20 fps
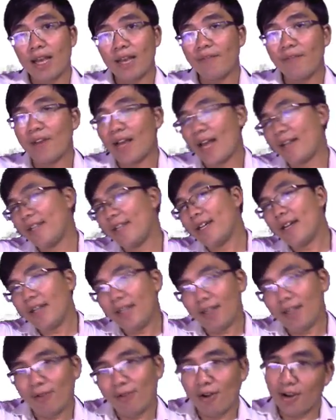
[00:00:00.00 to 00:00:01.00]
cái việc ăn
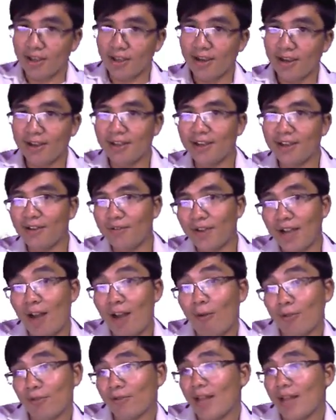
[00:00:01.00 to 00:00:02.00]
chơi thì không nói nhé, nhưng cái việc
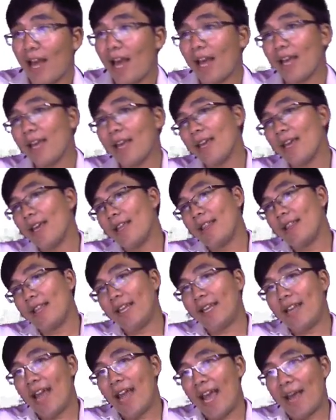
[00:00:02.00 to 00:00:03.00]
học của chúng ta
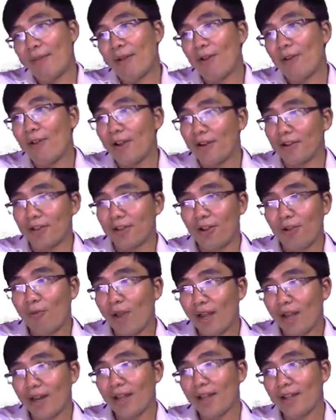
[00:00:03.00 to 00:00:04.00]
thì để mà luyện được thói
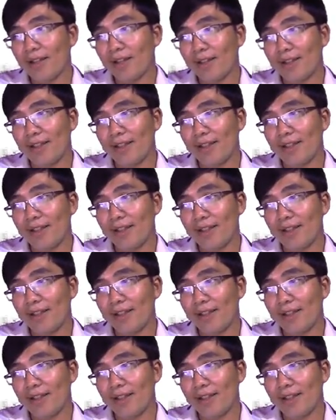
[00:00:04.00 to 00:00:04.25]
quen á,